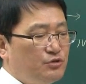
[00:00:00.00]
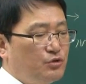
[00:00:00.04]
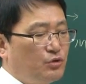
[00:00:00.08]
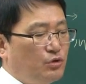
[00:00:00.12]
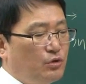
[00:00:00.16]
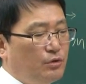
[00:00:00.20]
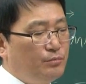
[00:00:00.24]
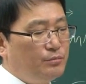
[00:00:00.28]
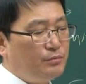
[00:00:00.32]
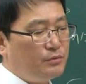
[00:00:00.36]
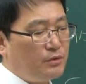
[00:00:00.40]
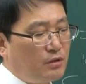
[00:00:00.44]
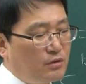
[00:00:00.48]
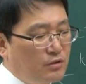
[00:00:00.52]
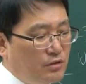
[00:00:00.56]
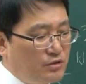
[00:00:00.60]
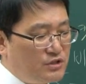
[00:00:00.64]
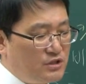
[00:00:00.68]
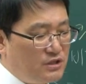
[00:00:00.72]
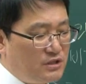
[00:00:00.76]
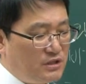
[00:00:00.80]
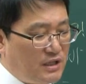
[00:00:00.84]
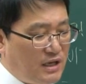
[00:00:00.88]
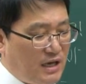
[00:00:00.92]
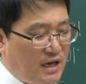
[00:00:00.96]
조금
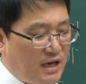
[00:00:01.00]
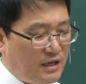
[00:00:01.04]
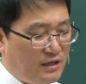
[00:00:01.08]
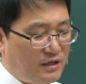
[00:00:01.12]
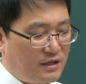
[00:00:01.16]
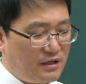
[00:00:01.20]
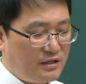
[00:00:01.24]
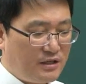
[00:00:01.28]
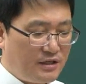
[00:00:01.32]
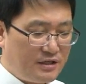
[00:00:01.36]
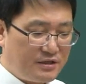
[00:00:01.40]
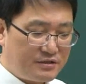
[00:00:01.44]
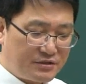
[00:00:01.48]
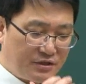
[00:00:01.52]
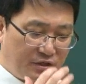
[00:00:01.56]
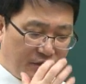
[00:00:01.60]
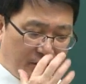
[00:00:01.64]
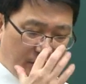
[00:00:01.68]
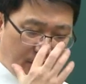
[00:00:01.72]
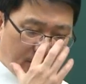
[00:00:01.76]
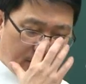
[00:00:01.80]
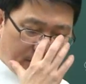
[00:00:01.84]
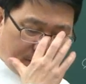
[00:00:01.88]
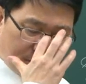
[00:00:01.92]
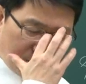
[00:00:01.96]
떨어진다. 이렇게 돼
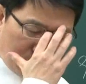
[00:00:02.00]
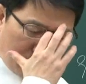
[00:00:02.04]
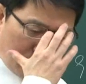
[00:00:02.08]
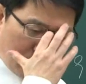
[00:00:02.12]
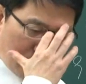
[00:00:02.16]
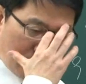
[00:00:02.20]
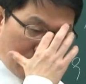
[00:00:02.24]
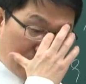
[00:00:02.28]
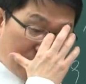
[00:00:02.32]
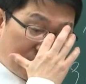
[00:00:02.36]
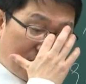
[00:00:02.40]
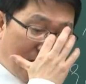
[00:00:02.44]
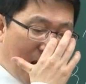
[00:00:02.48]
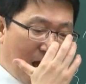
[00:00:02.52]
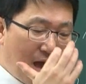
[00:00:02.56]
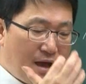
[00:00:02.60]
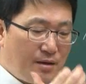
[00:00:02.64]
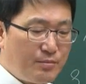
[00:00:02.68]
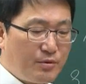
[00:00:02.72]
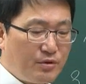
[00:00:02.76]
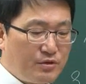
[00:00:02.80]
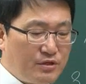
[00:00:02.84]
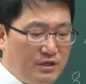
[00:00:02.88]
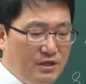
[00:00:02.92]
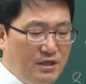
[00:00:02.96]
있어요. 그래서
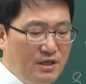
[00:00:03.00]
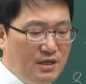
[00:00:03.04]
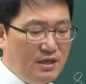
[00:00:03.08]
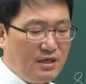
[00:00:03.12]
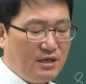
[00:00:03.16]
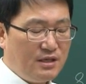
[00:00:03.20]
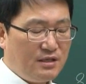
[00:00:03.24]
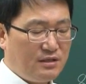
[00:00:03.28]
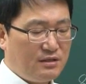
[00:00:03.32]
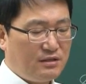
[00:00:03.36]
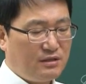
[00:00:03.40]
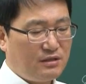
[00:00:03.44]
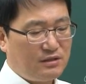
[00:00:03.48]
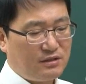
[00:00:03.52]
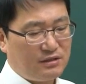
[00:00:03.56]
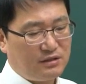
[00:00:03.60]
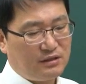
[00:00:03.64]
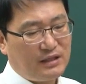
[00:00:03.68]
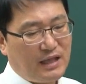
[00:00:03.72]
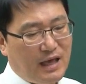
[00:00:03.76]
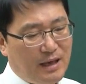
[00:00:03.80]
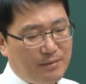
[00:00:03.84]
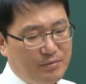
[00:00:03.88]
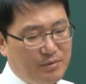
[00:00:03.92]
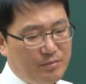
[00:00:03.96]
4번이 음,
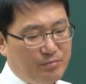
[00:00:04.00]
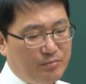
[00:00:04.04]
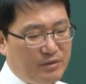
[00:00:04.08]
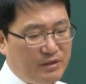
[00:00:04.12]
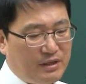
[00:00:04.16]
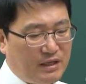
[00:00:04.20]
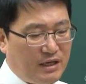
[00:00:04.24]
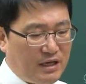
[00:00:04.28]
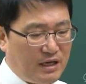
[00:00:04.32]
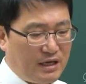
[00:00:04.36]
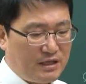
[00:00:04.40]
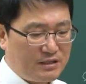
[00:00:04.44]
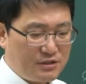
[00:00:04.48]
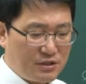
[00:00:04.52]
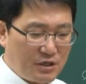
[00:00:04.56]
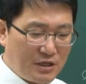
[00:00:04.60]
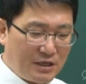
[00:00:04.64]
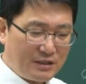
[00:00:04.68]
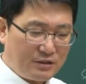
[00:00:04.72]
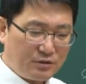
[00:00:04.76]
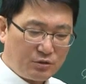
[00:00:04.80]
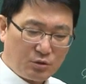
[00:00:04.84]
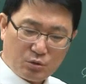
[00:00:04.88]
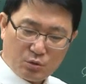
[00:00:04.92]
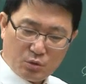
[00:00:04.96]
답입니다. 자,
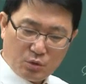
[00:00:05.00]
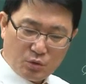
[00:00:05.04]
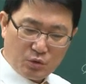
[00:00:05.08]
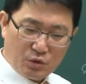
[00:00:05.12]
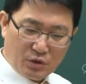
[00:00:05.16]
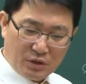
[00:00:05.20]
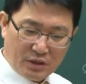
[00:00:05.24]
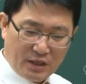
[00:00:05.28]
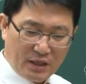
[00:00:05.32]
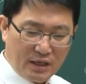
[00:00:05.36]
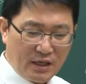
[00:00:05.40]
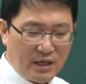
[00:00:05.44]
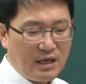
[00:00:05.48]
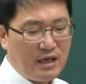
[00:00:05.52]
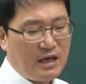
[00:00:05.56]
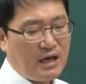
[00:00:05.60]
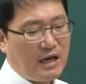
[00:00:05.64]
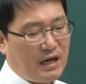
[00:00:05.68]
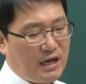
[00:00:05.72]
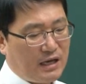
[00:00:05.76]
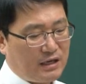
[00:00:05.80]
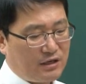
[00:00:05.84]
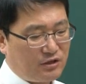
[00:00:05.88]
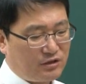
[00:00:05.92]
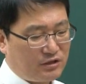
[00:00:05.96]
그래서 또 이렇게
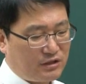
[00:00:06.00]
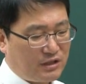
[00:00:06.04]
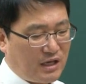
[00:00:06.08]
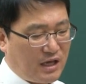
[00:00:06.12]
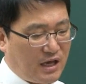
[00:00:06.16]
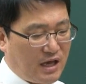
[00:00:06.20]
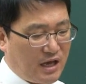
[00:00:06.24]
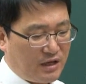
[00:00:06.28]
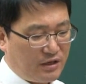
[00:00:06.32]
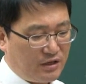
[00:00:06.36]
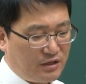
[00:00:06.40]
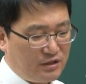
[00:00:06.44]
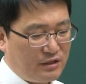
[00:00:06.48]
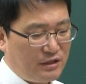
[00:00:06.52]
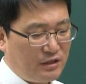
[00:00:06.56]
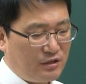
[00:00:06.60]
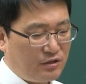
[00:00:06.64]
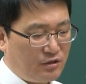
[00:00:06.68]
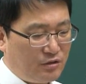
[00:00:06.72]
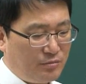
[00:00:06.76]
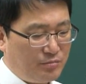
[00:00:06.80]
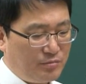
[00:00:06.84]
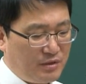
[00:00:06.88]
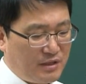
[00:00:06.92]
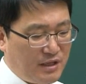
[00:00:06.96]
알았다. 이렇게
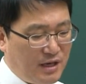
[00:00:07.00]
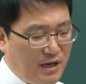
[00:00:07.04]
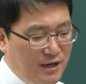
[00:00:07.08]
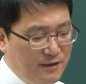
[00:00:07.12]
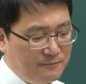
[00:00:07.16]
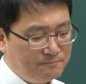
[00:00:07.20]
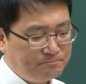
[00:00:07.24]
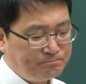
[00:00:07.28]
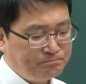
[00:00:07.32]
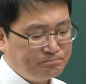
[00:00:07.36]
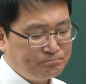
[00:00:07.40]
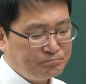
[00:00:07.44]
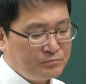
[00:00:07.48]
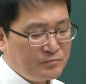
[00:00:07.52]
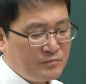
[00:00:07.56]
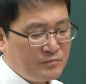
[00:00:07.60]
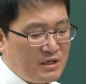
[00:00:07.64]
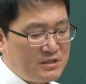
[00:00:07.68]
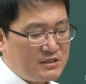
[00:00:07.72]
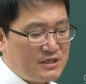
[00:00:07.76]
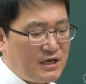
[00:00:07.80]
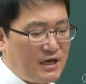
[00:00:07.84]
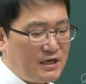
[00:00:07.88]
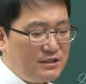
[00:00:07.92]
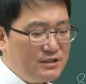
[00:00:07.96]
되는 겁니다.
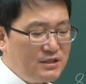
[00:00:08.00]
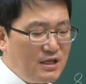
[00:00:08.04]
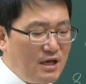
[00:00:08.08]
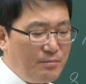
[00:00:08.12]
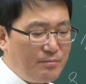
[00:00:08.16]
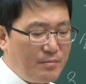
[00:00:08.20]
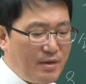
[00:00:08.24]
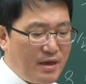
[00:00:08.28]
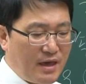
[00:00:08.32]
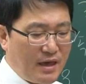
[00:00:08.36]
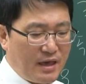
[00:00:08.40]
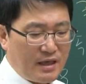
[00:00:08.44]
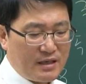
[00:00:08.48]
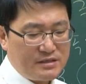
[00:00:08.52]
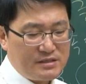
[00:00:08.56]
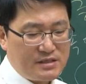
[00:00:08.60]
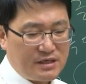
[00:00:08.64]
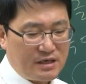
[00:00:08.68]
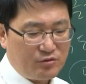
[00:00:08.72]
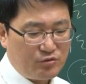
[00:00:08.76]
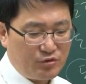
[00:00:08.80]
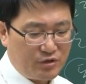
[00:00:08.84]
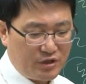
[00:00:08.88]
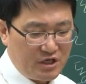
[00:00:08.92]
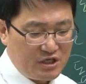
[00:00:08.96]
자, 그 다음에
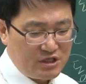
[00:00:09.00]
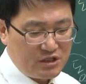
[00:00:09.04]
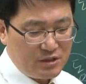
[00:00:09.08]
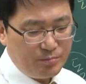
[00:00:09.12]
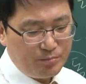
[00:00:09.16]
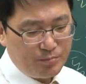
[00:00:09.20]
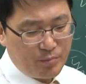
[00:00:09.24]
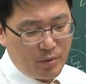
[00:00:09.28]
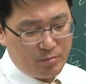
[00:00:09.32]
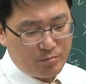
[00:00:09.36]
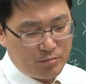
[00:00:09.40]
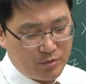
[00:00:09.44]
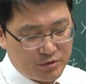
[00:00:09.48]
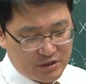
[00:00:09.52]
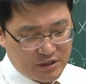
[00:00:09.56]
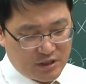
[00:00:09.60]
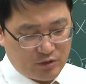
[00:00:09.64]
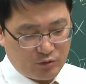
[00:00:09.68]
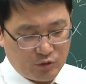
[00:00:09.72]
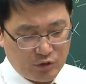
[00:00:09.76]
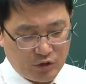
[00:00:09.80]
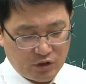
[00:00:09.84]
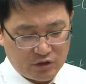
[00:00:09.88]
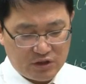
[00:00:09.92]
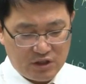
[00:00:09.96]
이제 우리 10번
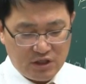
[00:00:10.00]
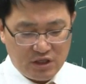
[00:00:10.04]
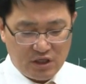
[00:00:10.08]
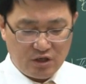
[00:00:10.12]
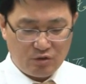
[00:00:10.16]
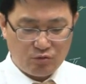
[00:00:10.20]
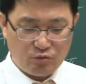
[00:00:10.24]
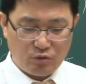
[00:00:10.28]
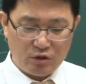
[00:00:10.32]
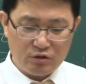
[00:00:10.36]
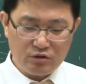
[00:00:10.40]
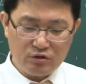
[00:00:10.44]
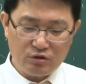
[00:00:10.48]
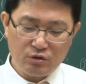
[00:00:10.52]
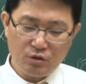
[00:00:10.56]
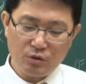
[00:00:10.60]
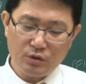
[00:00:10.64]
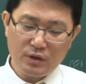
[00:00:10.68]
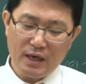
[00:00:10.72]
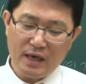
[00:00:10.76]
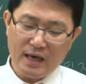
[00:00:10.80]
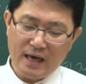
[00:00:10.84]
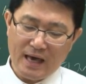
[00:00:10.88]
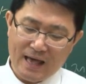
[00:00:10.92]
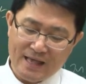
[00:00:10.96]
보자고요. D,
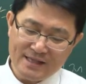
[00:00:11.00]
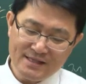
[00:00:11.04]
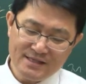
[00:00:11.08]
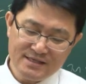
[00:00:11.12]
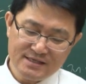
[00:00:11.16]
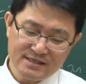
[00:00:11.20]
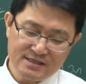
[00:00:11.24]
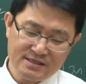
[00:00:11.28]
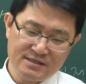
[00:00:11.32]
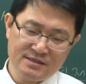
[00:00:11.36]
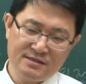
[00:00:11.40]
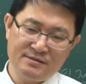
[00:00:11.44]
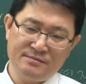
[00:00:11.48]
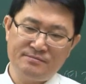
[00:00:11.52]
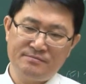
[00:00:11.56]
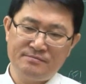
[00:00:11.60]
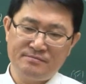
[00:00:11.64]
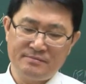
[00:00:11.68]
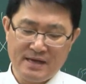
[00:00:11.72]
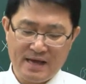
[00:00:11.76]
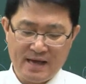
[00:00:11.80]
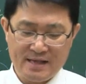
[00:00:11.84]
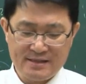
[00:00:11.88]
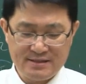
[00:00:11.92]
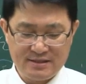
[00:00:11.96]
원통의
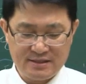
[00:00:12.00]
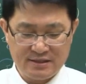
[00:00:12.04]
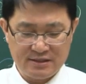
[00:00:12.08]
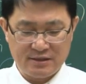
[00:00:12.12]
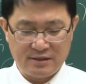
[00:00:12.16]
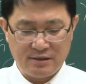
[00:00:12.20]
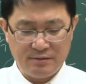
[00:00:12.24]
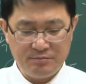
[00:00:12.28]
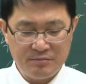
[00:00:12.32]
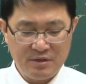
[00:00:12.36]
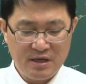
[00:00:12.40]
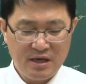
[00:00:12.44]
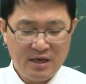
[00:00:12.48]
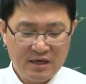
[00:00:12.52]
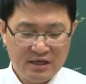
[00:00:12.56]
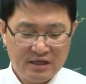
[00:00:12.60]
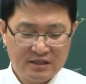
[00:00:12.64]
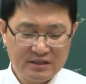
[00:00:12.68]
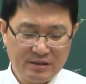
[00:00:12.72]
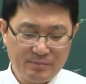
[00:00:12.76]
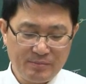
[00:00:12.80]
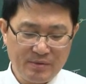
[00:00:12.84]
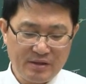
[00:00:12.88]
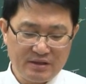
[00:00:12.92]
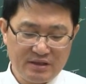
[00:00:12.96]
안지름, 안지름.
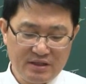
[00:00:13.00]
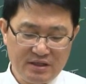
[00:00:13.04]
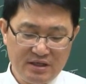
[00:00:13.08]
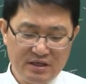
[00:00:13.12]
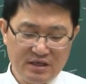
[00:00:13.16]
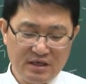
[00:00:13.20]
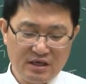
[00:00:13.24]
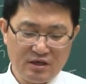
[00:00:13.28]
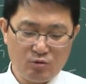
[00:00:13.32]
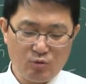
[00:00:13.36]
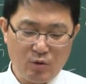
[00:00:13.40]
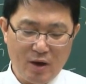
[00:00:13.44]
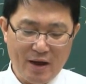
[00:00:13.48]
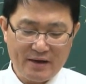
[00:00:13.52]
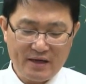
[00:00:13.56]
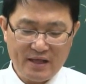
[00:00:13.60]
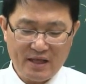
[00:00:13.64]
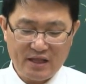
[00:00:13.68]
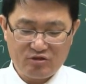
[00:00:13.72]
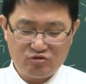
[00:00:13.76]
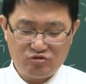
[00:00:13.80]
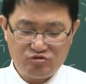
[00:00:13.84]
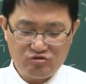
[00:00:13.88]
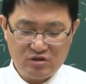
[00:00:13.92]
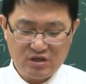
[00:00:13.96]
그 다음에 T,
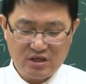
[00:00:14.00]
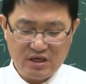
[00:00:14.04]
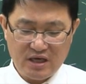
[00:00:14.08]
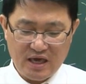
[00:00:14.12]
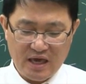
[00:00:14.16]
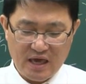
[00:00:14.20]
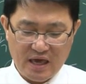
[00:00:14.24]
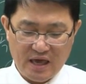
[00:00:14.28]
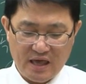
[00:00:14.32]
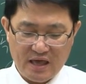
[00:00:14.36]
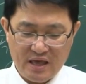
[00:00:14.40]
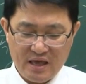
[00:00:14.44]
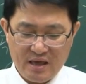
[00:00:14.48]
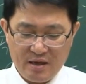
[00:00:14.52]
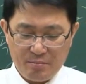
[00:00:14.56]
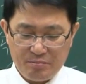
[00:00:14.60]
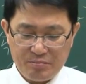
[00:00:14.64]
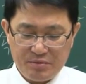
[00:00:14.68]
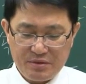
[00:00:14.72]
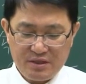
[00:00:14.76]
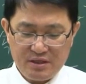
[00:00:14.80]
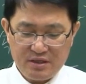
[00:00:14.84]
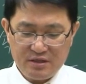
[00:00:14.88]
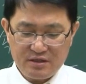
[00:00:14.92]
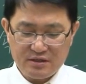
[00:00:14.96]
관의 두께.
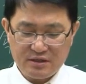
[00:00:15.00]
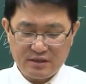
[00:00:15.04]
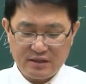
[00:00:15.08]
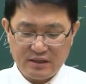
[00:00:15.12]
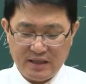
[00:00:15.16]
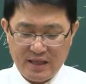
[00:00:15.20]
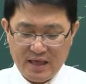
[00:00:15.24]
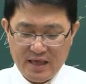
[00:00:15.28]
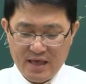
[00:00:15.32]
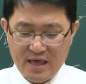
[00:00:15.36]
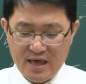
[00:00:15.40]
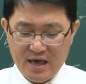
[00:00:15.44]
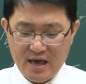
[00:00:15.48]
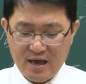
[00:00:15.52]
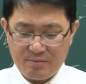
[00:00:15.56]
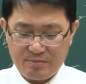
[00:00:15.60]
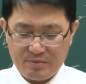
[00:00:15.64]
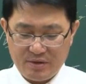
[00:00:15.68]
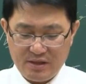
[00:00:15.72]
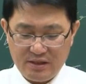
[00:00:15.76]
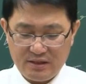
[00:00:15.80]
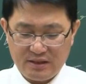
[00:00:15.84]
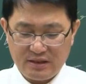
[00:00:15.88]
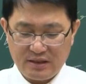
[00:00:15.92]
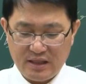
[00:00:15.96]
P는
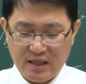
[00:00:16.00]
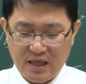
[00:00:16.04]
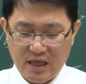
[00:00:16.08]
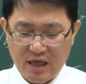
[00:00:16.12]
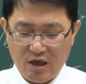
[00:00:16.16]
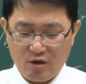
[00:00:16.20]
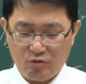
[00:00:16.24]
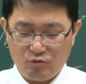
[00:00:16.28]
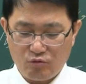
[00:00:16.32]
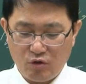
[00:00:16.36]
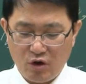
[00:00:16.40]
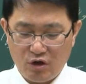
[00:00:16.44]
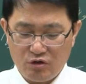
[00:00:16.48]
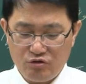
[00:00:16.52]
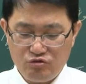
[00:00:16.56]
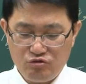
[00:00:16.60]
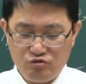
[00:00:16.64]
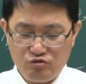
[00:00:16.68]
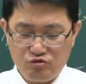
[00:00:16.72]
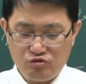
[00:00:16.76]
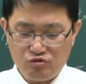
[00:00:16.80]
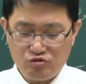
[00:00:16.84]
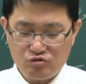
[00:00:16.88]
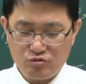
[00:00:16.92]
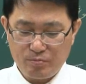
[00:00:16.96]
내압, 일대,
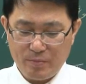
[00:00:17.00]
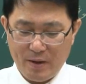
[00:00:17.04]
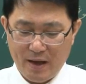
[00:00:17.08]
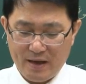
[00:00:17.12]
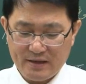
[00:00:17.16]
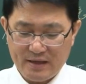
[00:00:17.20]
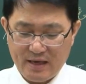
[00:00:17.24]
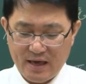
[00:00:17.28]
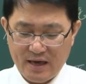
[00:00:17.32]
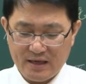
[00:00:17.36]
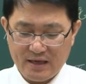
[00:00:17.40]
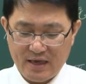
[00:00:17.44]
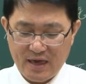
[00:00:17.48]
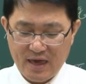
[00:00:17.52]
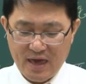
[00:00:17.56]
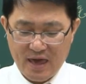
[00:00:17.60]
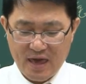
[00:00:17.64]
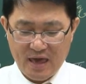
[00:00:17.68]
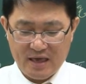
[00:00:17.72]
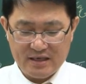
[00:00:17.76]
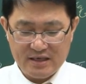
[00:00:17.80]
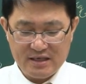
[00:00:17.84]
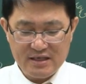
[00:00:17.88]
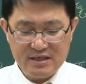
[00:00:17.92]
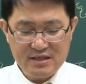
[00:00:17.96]
원주
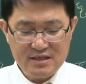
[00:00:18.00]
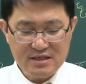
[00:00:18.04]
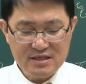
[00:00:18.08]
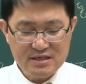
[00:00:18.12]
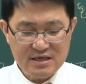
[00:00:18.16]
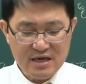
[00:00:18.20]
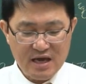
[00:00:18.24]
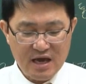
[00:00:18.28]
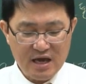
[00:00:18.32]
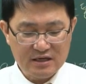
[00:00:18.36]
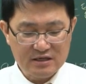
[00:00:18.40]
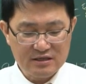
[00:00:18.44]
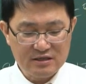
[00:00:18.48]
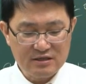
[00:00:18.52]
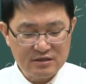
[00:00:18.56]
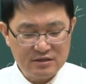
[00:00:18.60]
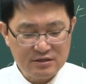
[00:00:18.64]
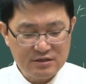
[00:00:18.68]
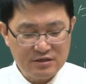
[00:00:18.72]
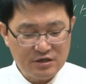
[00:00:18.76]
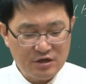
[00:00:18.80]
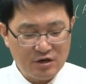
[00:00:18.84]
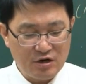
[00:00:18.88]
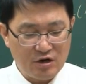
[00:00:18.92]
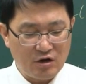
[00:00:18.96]
방향의 인장,
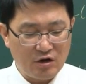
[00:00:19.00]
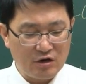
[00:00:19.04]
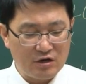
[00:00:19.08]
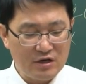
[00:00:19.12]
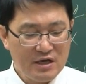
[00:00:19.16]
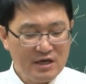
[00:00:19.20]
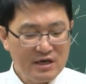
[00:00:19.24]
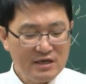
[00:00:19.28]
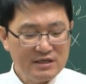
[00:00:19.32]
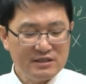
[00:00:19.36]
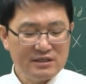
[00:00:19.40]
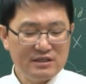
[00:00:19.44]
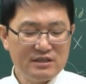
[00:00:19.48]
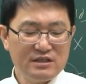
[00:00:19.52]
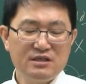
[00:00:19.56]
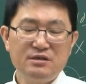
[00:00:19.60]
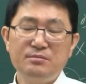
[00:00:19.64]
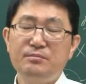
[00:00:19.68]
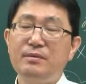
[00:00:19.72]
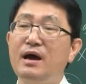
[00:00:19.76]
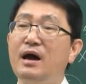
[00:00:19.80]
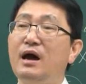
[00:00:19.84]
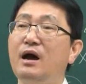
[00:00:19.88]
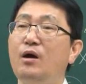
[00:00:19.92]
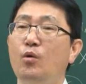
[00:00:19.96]
응력,
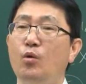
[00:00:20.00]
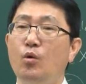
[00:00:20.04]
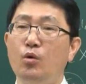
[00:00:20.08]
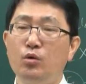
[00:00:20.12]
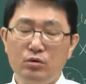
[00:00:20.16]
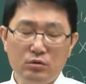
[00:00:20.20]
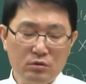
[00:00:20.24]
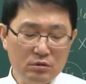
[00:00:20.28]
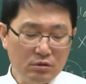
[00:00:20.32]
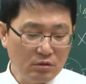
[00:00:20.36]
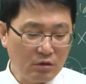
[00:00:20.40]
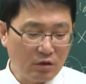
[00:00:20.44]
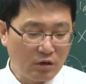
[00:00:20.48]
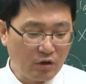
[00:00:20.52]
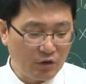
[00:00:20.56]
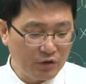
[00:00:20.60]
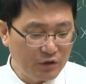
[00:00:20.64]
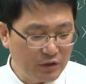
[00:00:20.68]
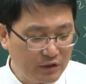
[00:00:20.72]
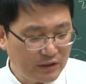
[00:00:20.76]
시그마, 오른 거.